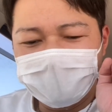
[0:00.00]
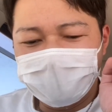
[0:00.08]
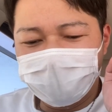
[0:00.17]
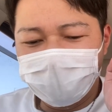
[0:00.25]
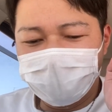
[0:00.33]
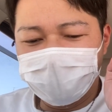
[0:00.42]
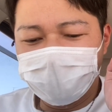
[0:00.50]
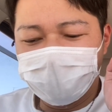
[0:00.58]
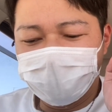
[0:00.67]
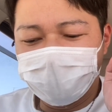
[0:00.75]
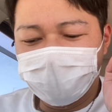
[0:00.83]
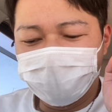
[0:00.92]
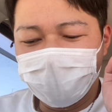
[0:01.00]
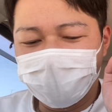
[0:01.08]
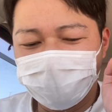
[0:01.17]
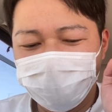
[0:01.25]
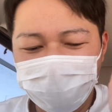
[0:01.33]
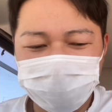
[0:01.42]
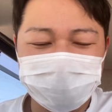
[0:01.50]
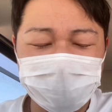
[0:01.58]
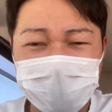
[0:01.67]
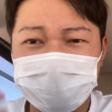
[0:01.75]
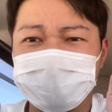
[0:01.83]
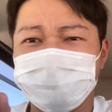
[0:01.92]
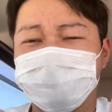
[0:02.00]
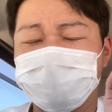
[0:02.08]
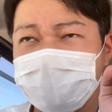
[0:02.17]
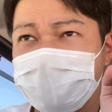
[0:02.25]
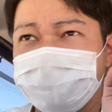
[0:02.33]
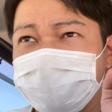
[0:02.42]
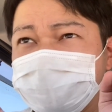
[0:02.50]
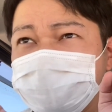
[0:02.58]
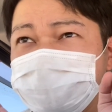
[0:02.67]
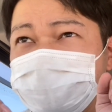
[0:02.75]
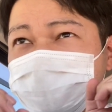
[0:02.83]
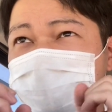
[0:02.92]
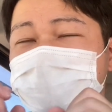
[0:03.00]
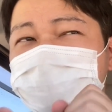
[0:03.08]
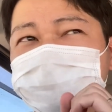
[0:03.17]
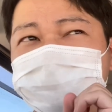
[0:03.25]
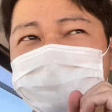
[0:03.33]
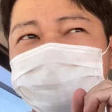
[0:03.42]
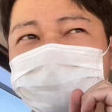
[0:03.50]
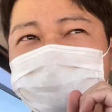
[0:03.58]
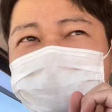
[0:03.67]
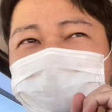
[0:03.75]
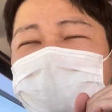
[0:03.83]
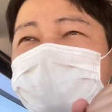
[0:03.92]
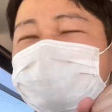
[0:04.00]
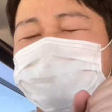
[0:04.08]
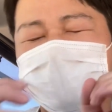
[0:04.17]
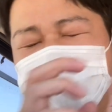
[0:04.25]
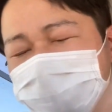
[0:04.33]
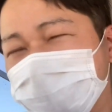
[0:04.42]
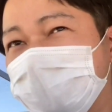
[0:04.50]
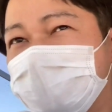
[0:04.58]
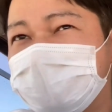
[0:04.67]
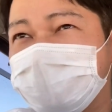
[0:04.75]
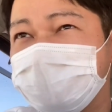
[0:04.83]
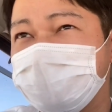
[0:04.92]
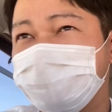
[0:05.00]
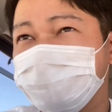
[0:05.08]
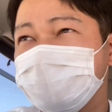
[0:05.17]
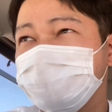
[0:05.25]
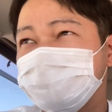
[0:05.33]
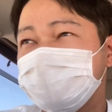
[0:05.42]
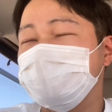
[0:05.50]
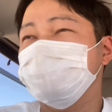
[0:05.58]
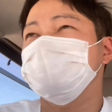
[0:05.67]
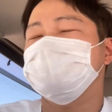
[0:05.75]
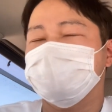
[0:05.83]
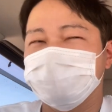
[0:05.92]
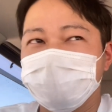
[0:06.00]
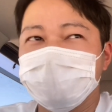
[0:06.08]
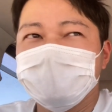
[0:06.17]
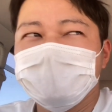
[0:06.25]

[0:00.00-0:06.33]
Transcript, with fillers: えー、まあリース会社によってね、やっぱ全然その違って、まあ協力会社によっても違うんですけど、